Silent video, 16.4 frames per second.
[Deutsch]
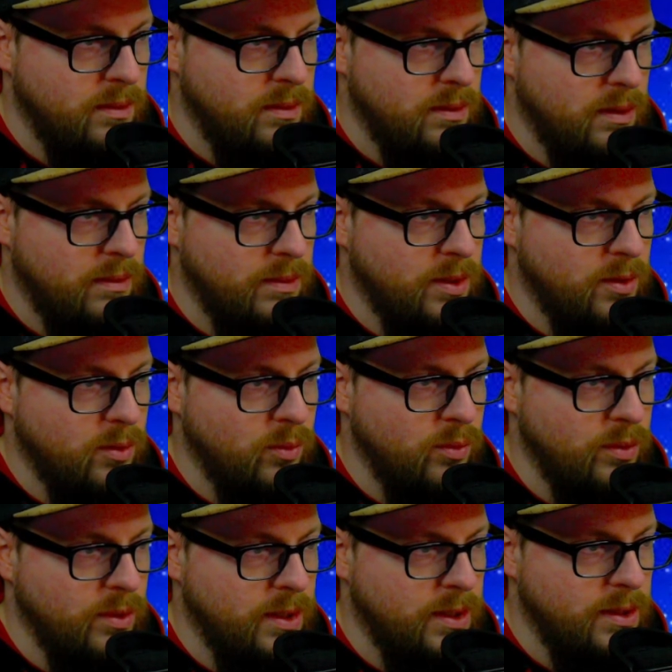Aber die
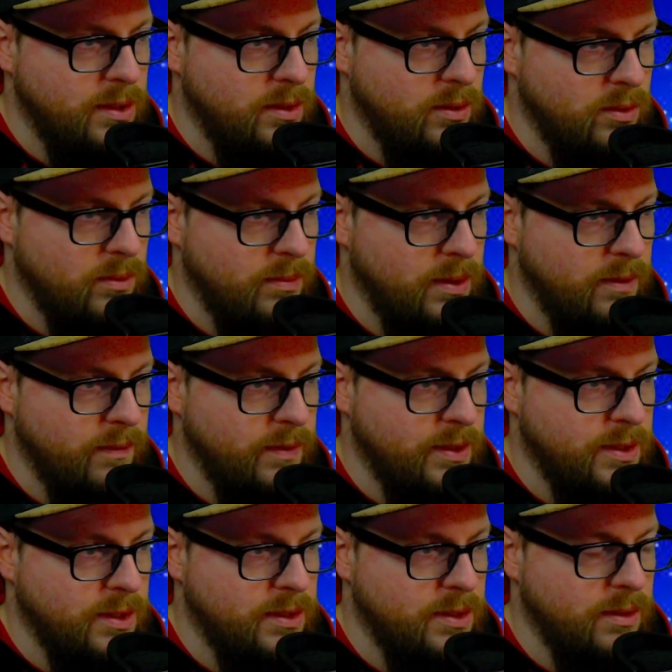Grünen kann ich auch noch machen, wenn ich
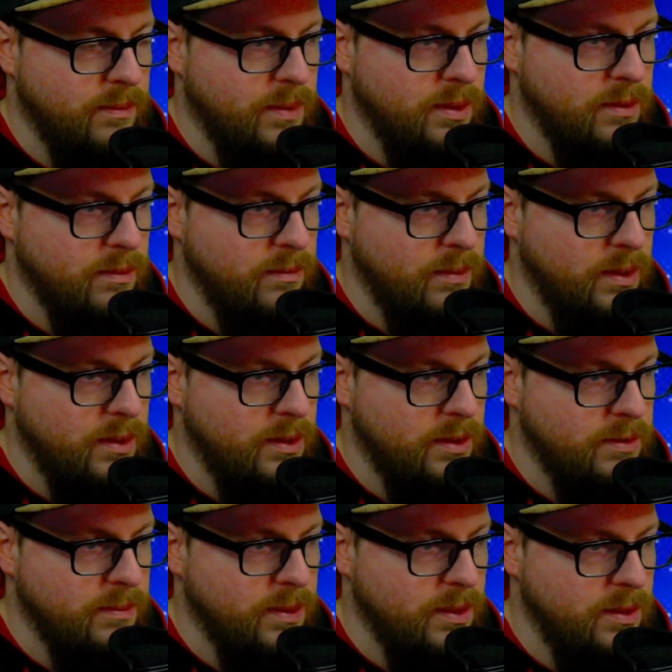das hier mache. Wir machen
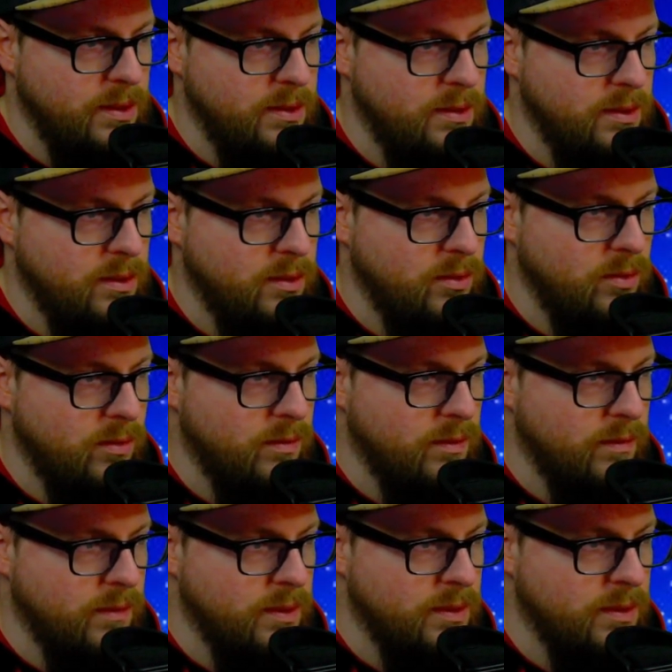erstmal das und dann gucken
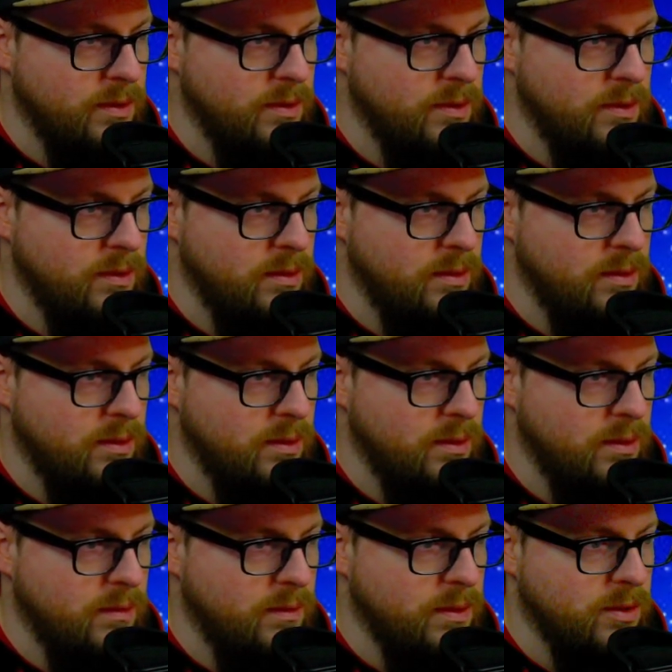wir, was,
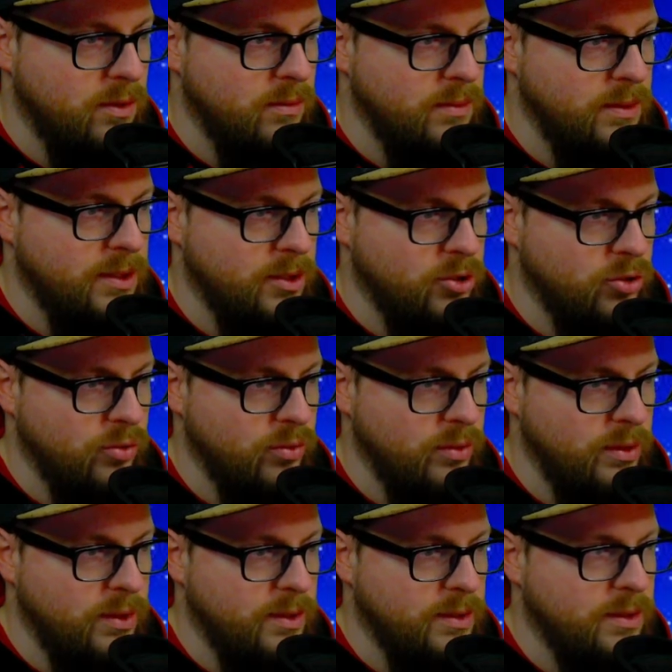was kommt. Sehr schön,
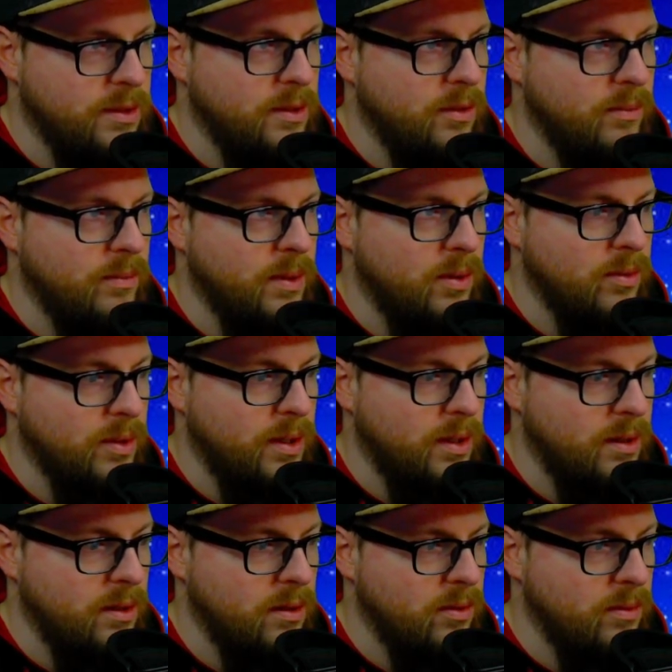da ist genau Blau
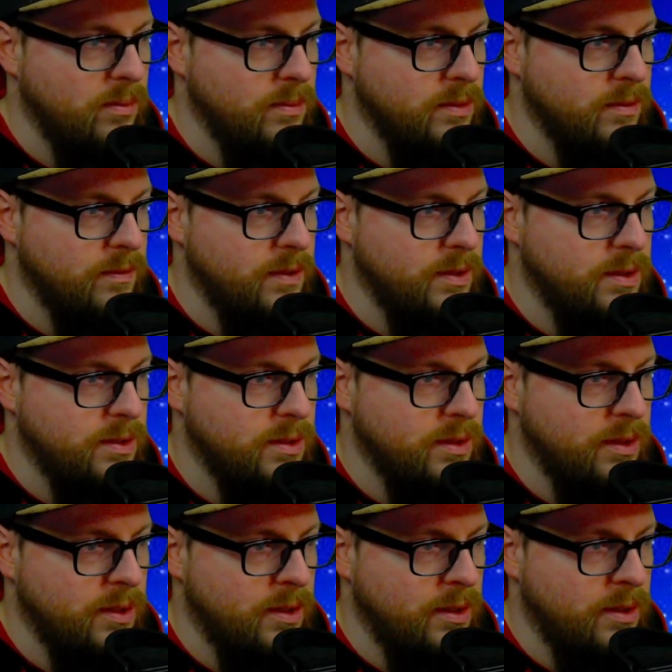nachgekommen, so wie ich
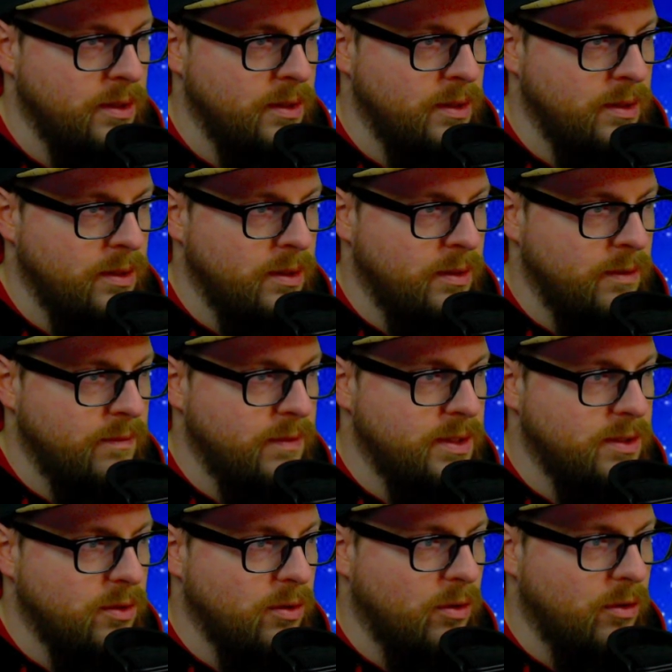
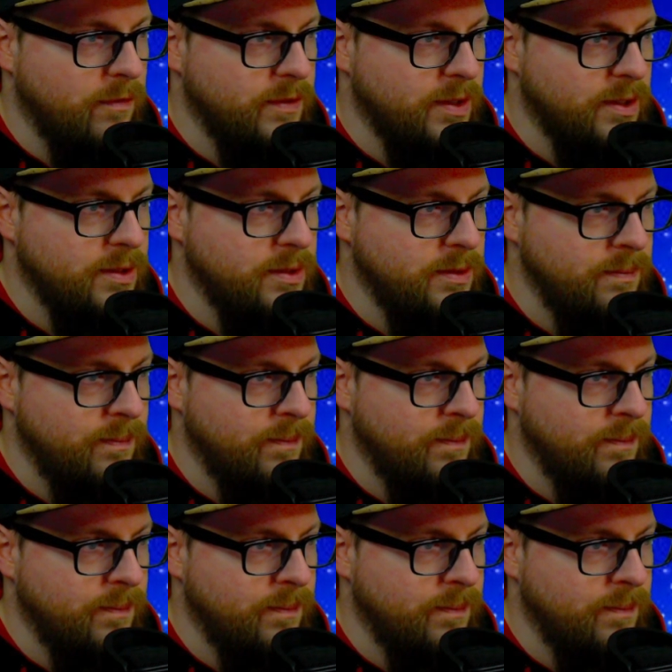es gehofft hatte.